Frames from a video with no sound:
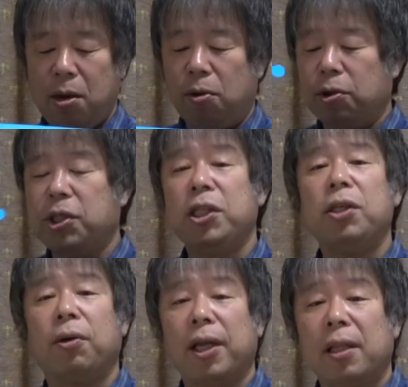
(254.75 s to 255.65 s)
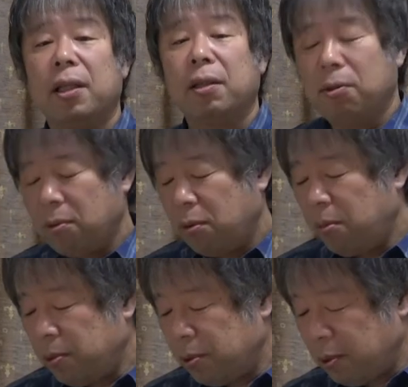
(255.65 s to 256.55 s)
欲しいよねと
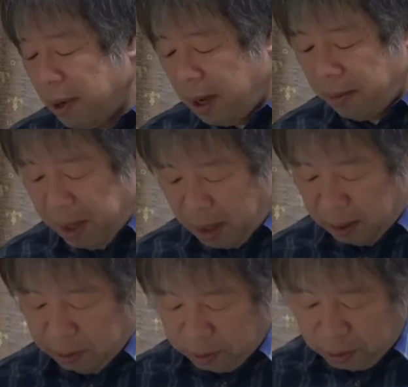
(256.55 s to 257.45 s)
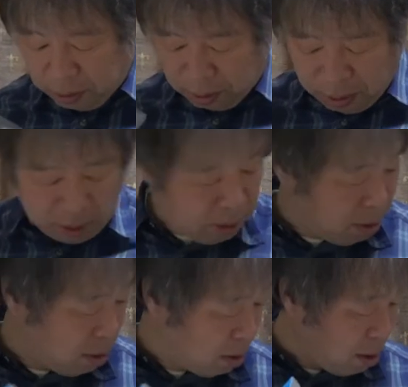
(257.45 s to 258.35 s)
思うのはまあ普通の
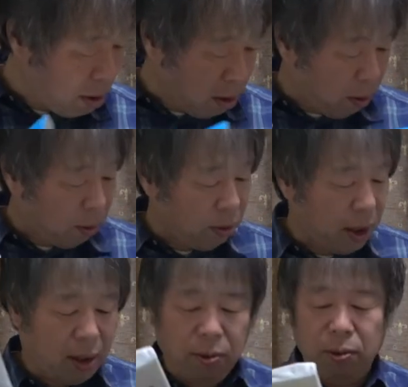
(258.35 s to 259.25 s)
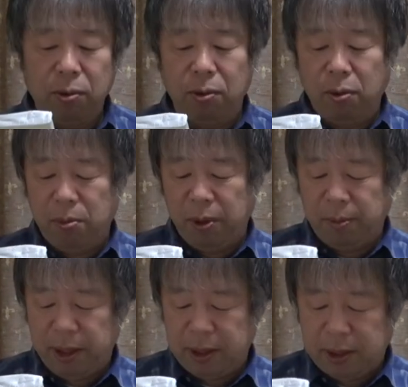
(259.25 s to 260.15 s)
ことだろうと思い
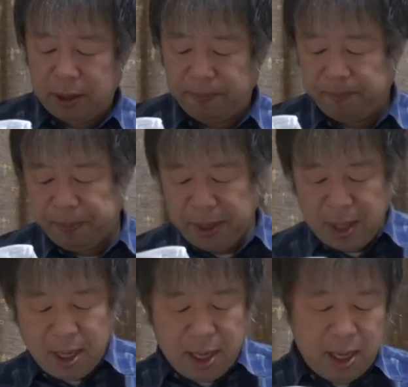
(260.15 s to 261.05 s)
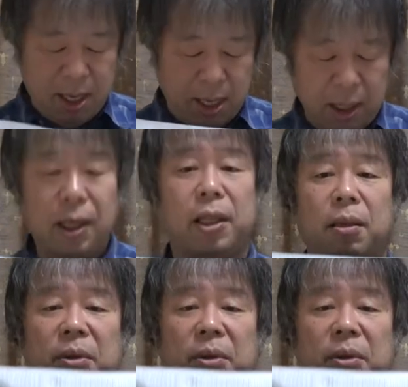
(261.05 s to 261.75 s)
ます。開けて